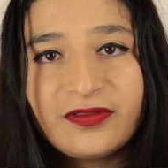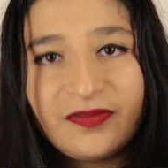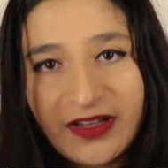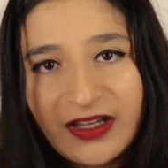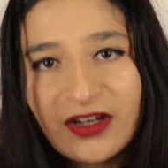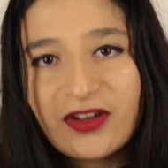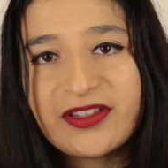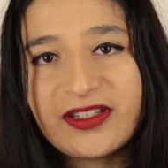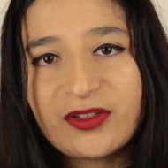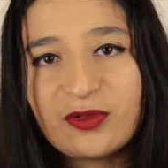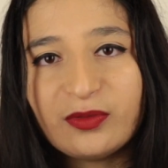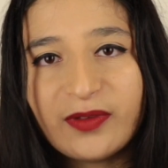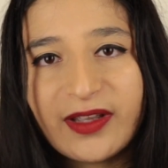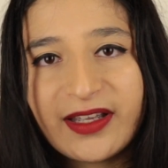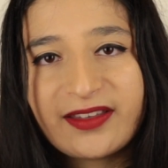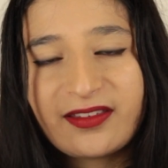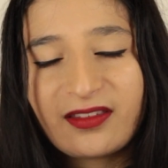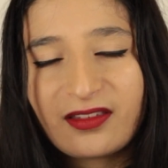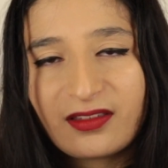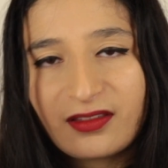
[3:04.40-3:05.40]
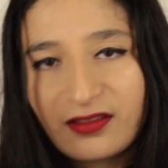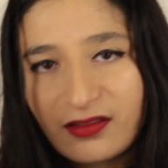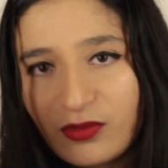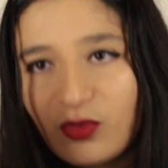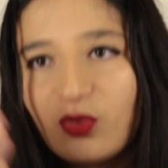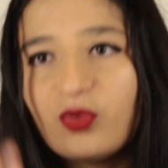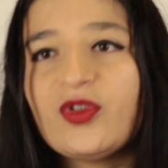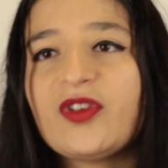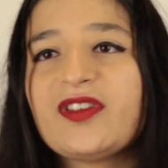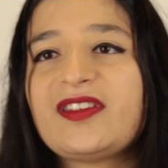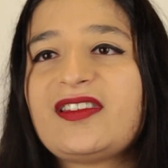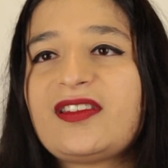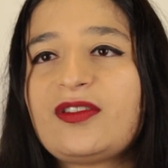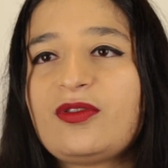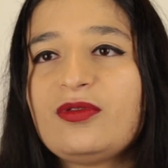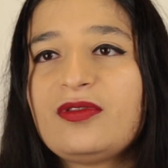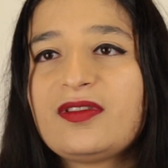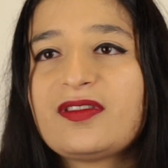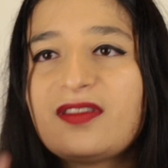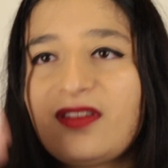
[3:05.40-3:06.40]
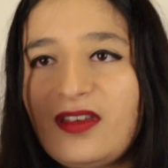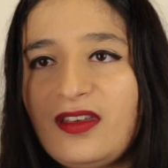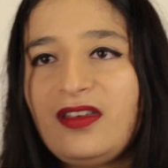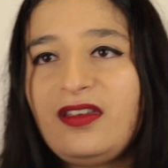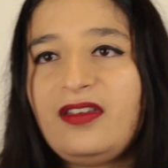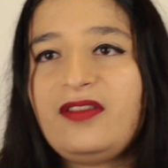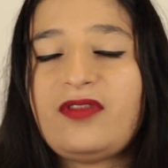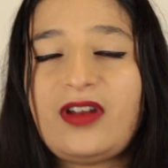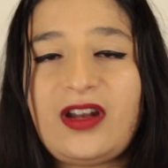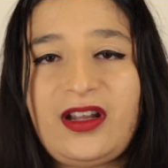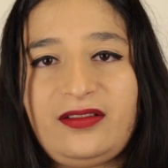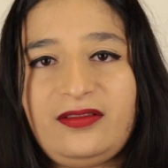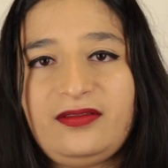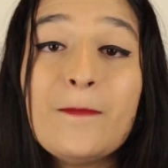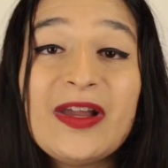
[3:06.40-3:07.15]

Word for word: faire leur découverte on en discute et voilà.